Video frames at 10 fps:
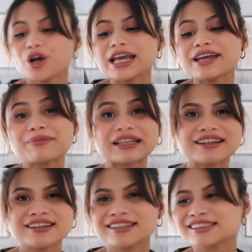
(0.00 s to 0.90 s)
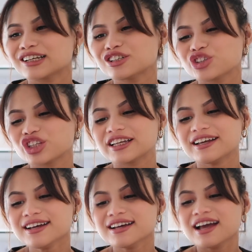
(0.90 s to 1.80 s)
oke okay, pertanyaan
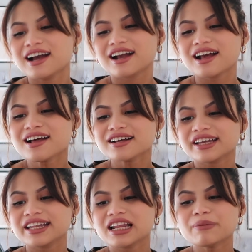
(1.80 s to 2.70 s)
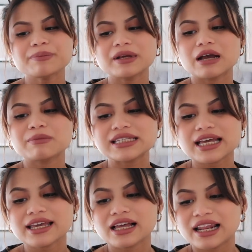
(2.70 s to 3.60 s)
selanjutnya kak nginap nggak
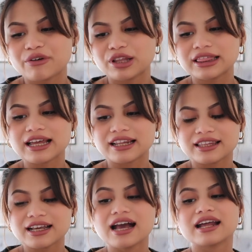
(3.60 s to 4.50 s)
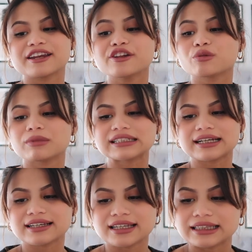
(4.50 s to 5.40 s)
bisa ya lewat dari tiga hari di rumah
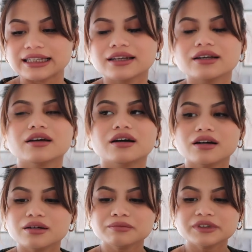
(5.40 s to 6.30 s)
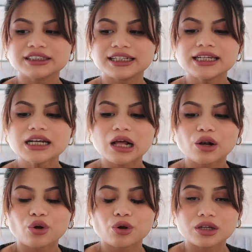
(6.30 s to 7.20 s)
sakit Um, jadi
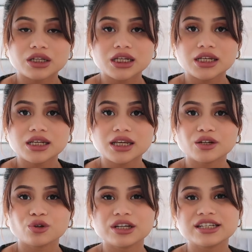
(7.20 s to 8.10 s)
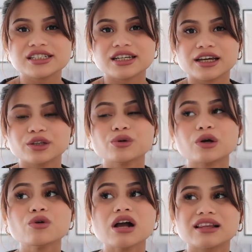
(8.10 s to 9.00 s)
kalau di Indonesia itu
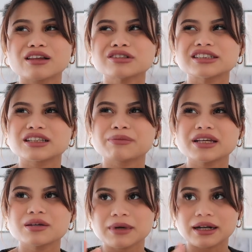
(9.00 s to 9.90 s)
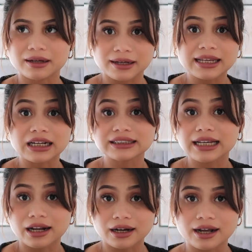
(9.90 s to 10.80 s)
aku nggak tahu sistemnya gimana yang
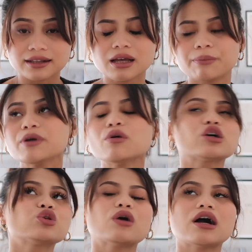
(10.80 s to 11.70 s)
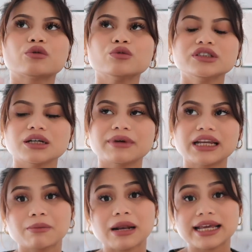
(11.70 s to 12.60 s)
sekarang, tapi waktu aku
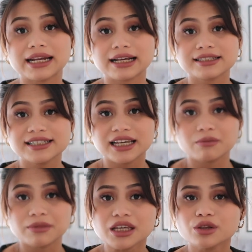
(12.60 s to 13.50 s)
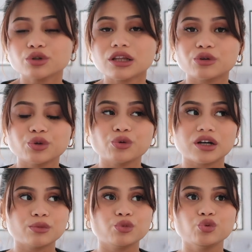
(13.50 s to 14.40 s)
zamannya melahirkan Jamie itu tahun
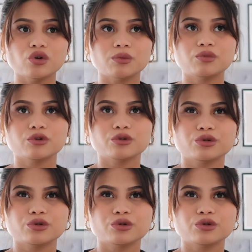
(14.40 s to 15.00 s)
2021